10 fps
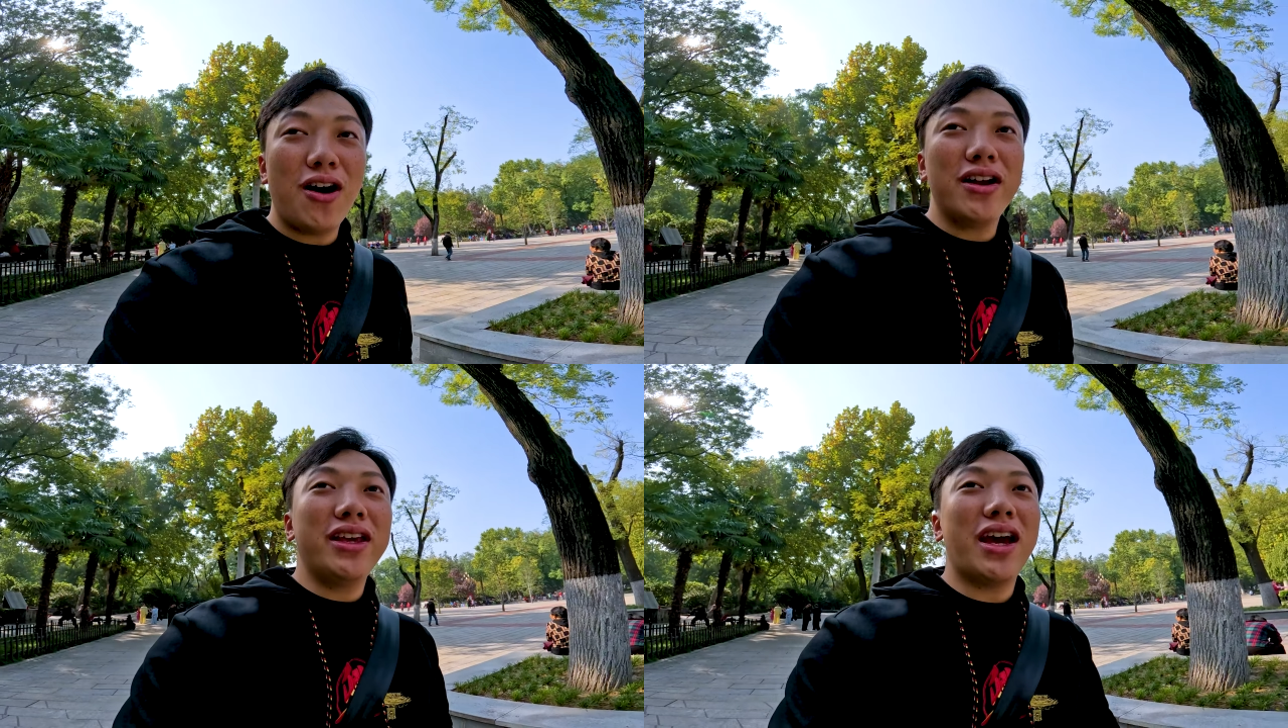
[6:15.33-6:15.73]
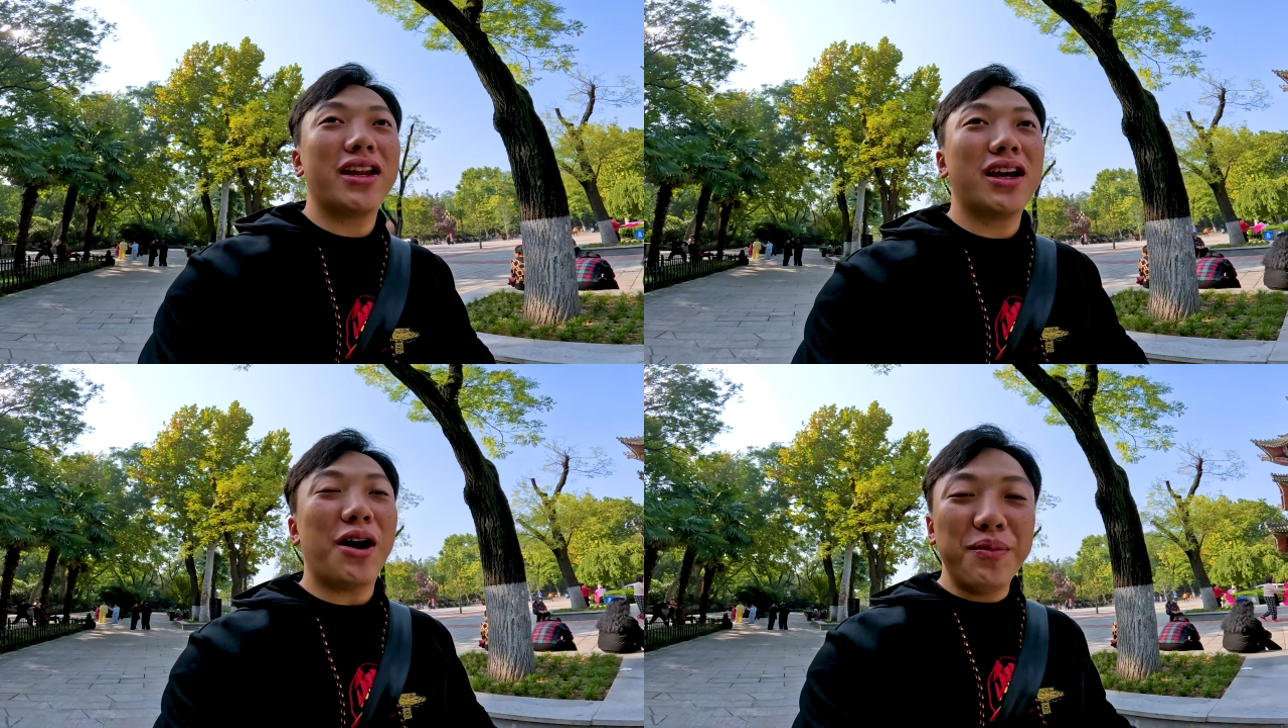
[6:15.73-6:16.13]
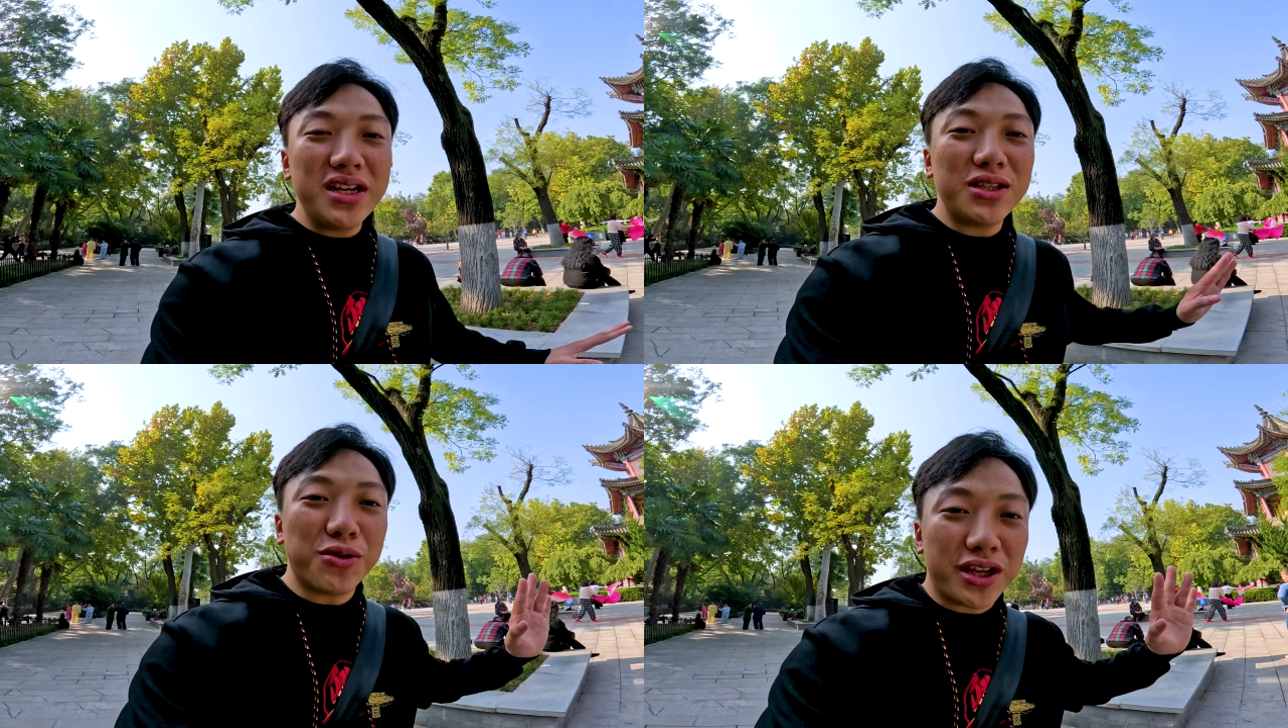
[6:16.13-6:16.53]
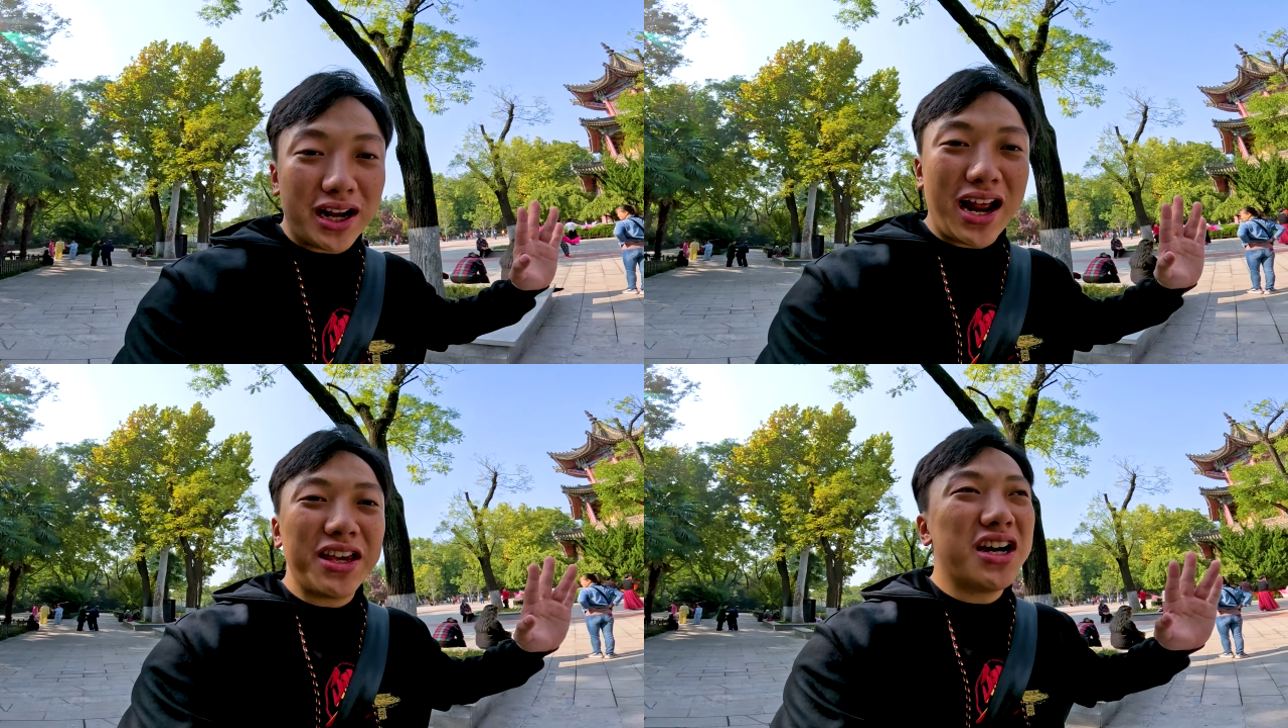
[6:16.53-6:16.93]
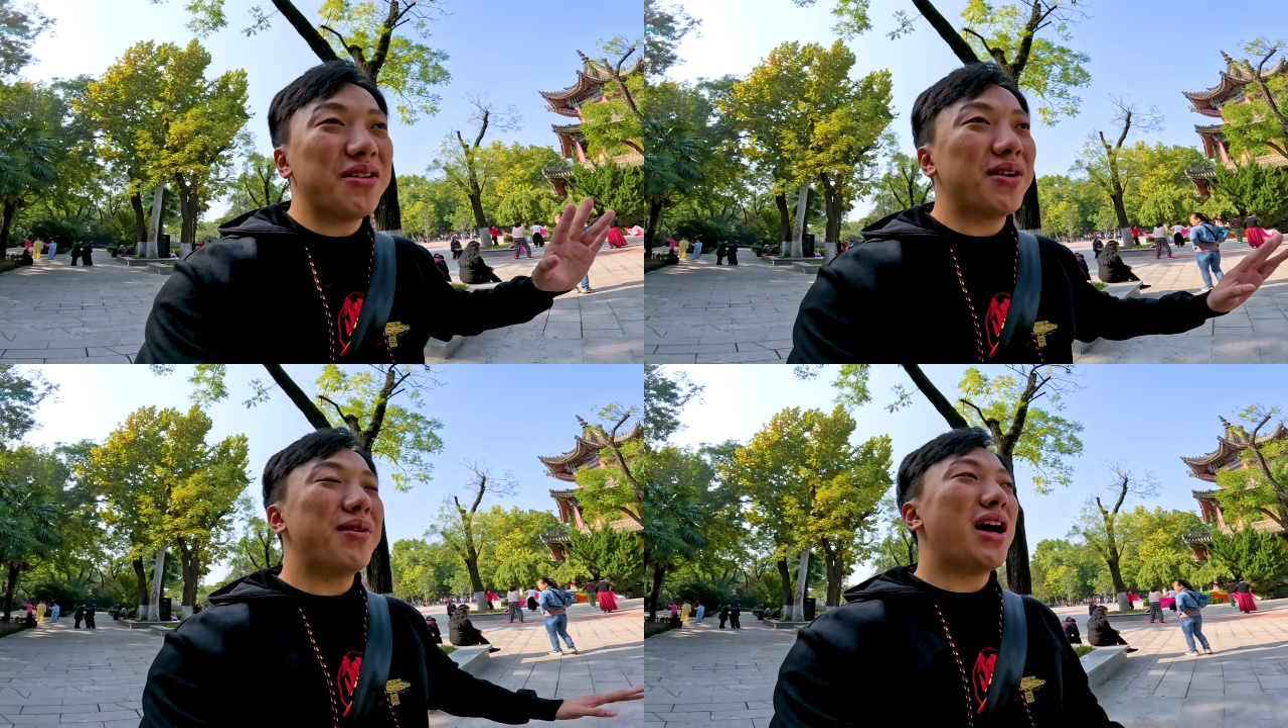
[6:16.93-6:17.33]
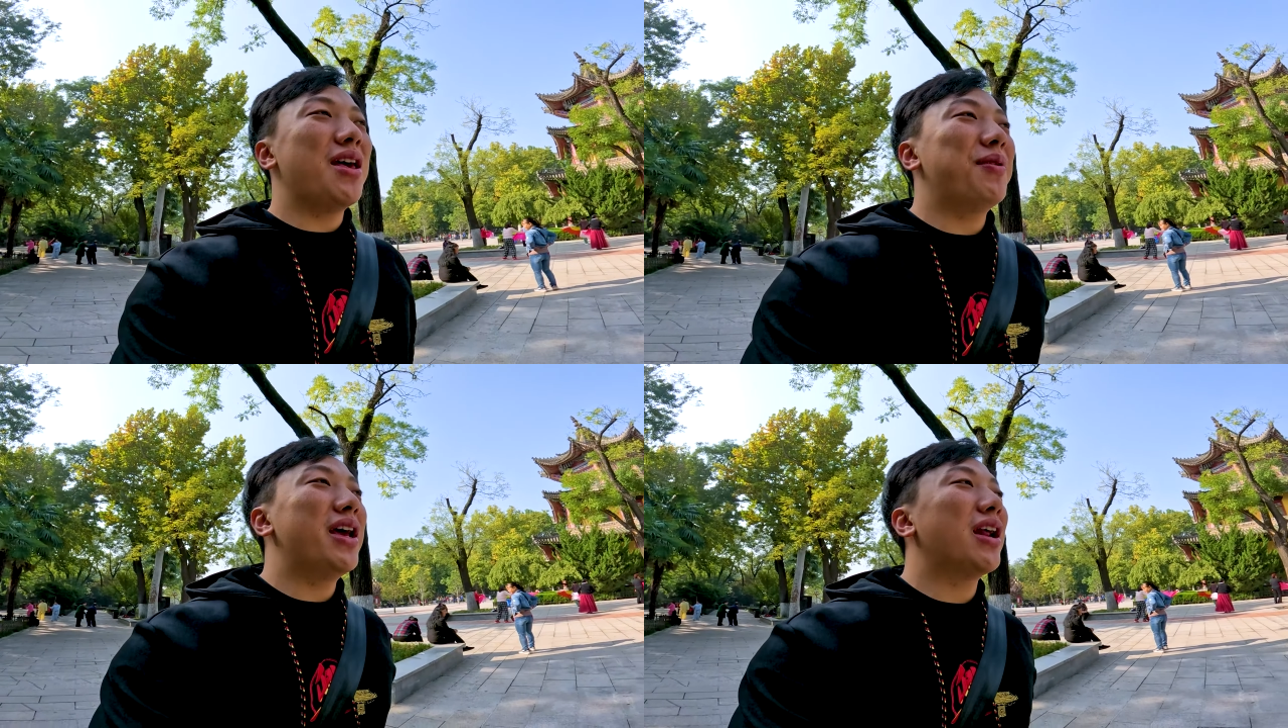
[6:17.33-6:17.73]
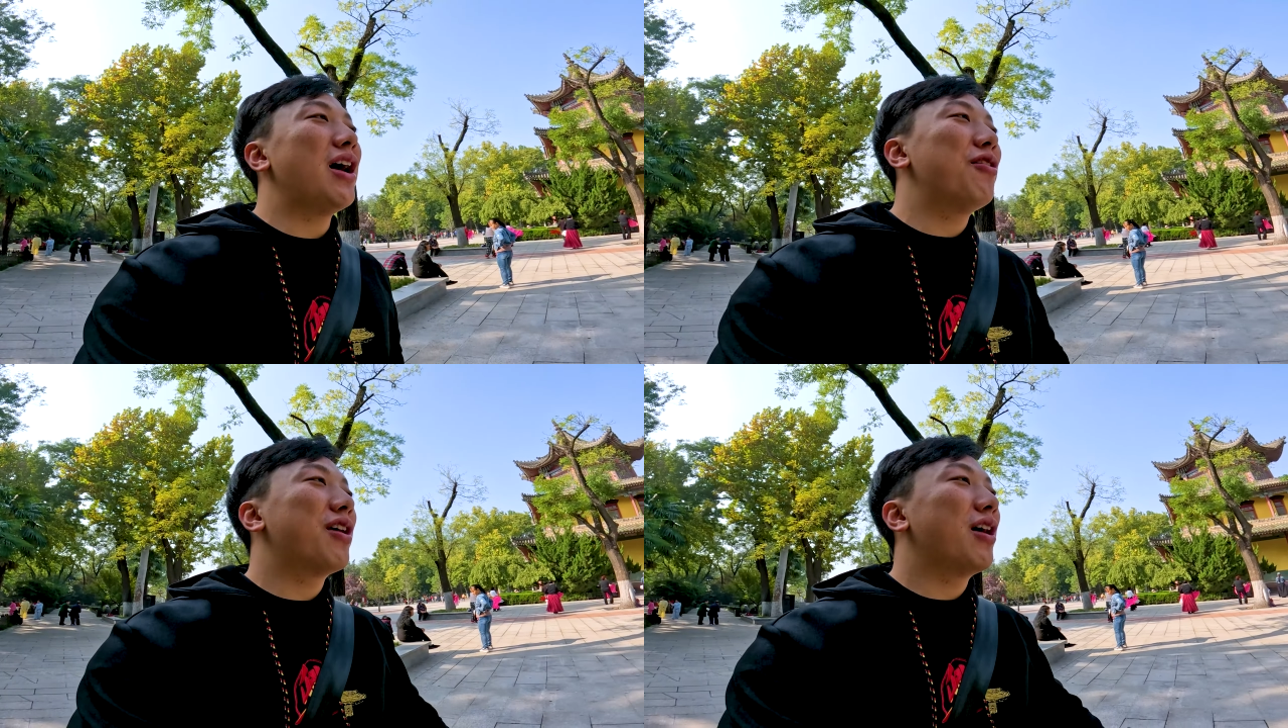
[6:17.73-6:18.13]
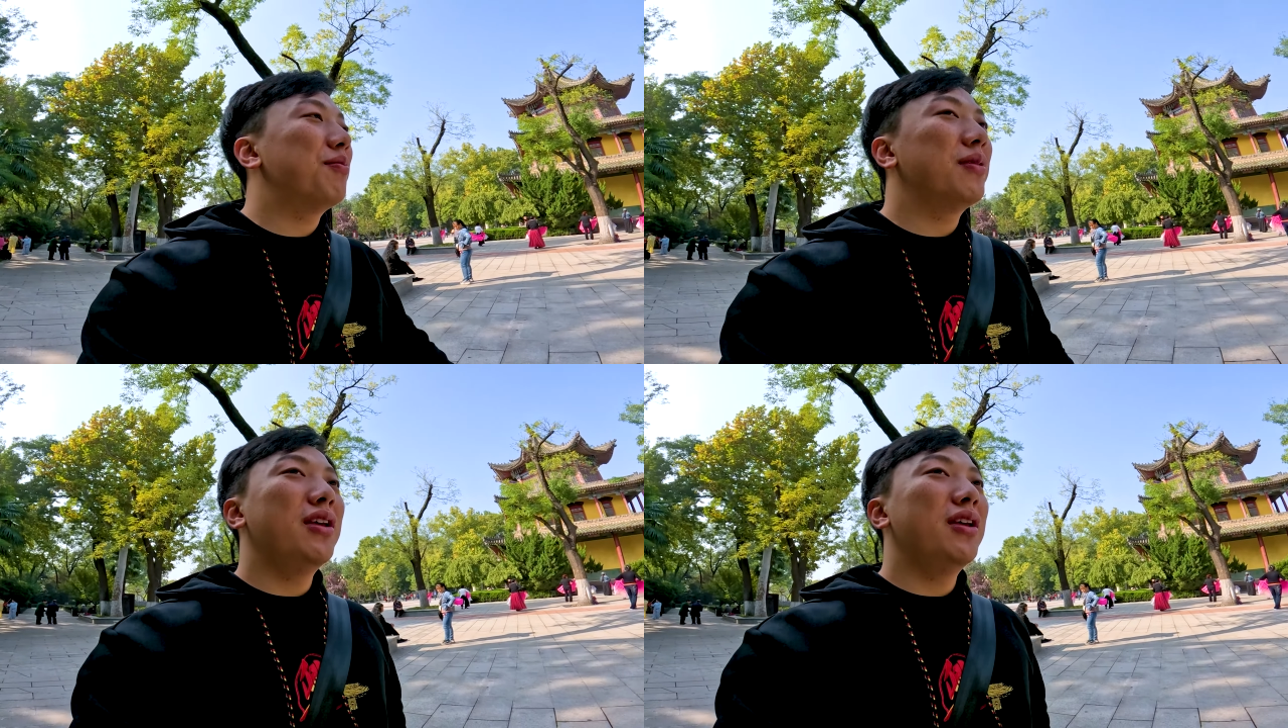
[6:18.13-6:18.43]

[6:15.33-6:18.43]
ข้อดีอย่างหนึ่งเขามีส่วนสาธารณะเยอะมากๆเลยประเทศเขานะครับ